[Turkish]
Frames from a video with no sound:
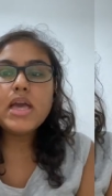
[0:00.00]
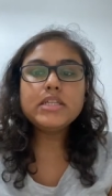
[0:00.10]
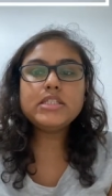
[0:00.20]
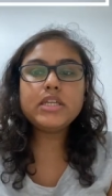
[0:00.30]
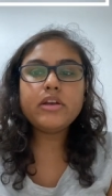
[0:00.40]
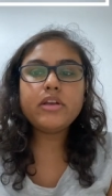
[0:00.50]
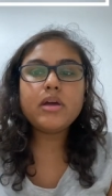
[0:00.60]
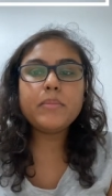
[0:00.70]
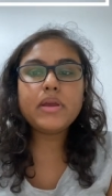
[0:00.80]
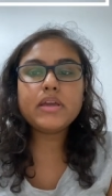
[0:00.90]
GRE
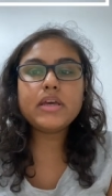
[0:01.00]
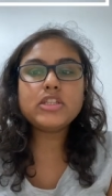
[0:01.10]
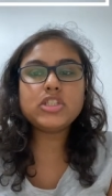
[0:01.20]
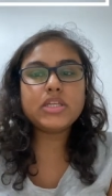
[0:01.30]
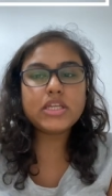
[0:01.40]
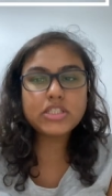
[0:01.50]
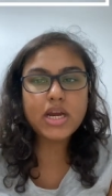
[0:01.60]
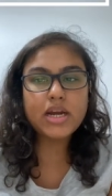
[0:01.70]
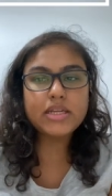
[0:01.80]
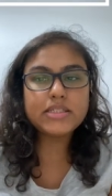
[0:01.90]
Amerika için
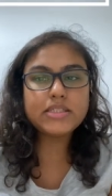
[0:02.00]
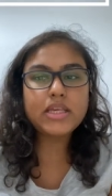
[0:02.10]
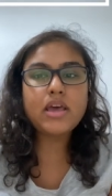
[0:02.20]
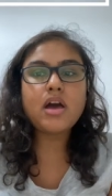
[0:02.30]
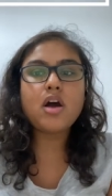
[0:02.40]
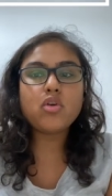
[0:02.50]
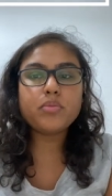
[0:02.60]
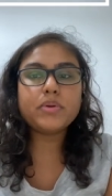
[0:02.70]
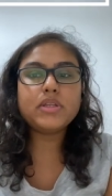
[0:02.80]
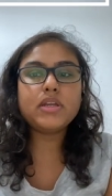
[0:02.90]
geçerli ise
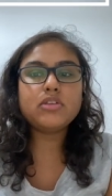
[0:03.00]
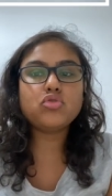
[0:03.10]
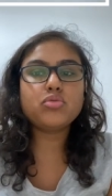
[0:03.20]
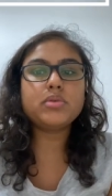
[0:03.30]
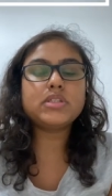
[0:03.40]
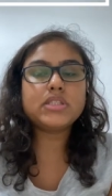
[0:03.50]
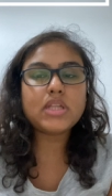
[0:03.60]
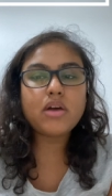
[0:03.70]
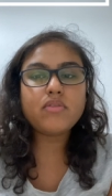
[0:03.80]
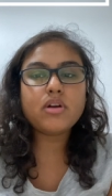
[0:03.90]
Avrupa'da ne tür bir
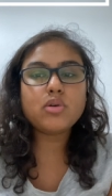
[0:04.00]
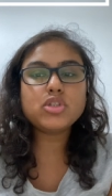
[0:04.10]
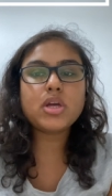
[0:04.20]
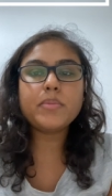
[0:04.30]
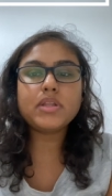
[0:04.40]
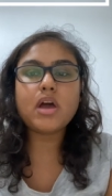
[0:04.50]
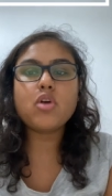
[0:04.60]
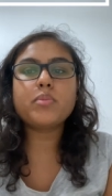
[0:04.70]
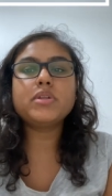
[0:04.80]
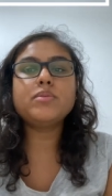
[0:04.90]
sınav var hocam ya da
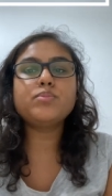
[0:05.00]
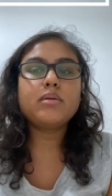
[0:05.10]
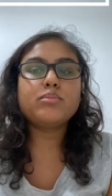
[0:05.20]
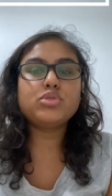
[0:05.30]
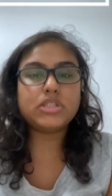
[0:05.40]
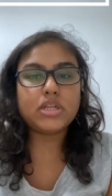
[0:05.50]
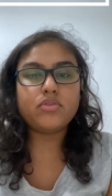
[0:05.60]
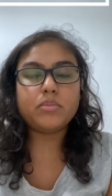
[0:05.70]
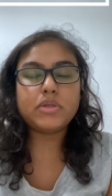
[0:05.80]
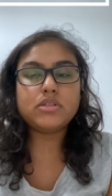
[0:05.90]
Avrupa'da bu
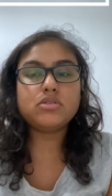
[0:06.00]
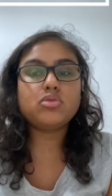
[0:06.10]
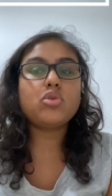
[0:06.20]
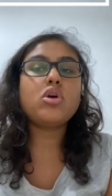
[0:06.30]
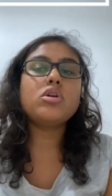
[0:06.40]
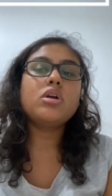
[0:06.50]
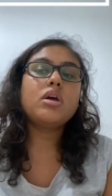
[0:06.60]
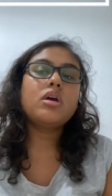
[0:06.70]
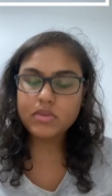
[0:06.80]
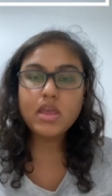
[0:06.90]
sınavımı istiyor.
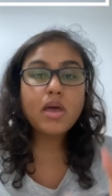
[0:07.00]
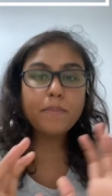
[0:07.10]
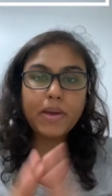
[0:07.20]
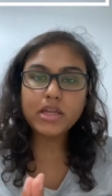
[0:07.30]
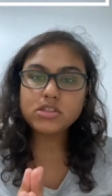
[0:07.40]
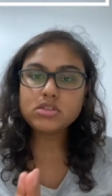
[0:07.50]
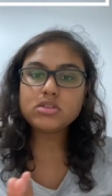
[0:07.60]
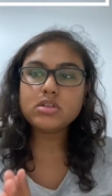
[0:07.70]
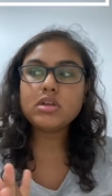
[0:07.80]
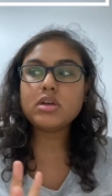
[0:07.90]
Ben
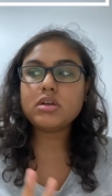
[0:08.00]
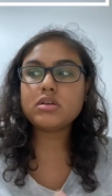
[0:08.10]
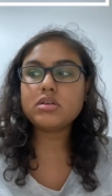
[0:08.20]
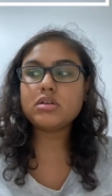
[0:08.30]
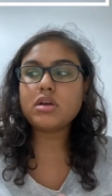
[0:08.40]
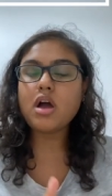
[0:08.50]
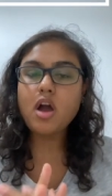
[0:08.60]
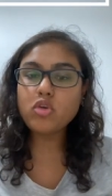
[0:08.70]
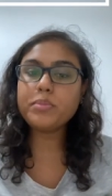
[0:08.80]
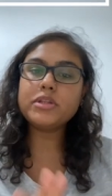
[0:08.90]

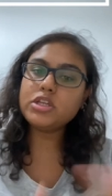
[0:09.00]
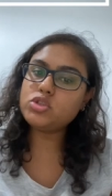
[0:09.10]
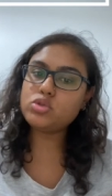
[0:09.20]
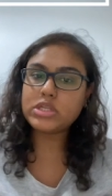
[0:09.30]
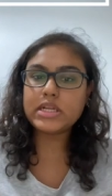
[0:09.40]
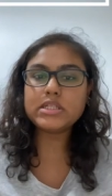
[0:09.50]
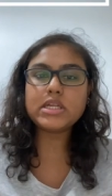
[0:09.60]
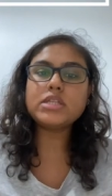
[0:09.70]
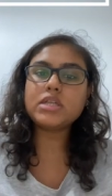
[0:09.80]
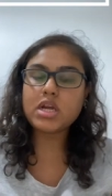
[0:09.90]
Avrupa'da hiç yüksek
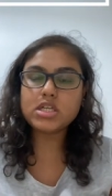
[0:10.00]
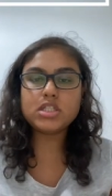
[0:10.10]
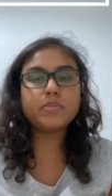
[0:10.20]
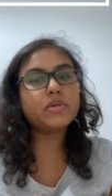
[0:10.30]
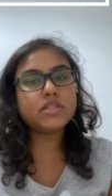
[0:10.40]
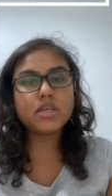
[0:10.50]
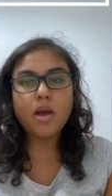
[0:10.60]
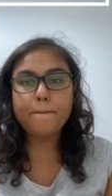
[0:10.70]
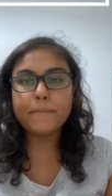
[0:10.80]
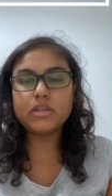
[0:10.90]
lisans araştırması
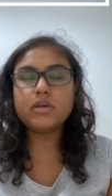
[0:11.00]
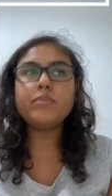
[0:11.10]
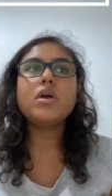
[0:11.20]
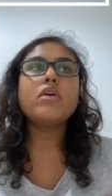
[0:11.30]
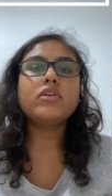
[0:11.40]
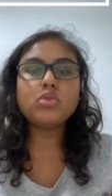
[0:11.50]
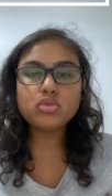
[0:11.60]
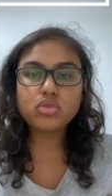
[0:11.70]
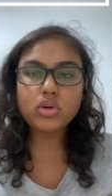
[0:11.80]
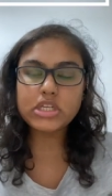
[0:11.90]
yapmadım ve
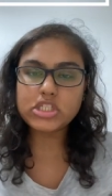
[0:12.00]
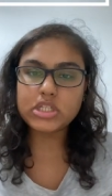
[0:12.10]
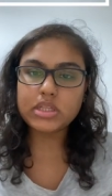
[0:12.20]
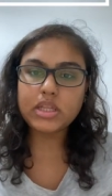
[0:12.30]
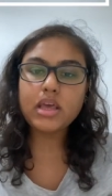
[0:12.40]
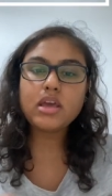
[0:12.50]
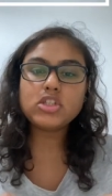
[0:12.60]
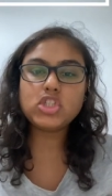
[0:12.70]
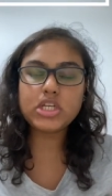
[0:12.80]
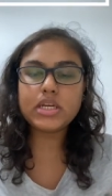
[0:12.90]
doktora için de
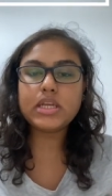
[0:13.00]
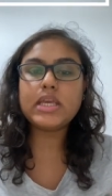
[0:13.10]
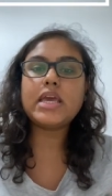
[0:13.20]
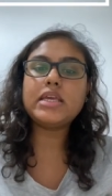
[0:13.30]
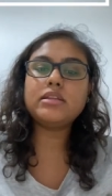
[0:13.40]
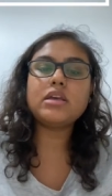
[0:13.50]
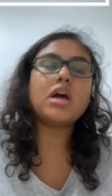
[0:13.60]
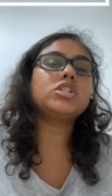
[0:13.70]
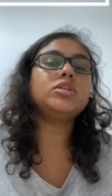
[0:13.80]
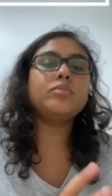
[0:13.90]
GRE'ye
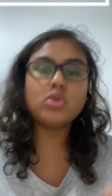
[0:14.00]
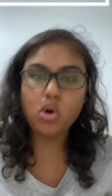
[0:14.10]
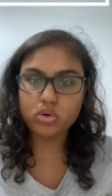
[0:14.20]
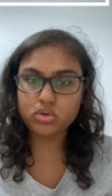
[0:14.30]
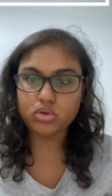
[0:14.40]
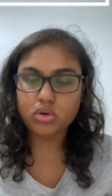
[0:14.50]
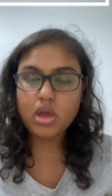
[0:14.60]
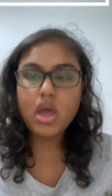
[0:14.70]
ihtiyacım yoktu.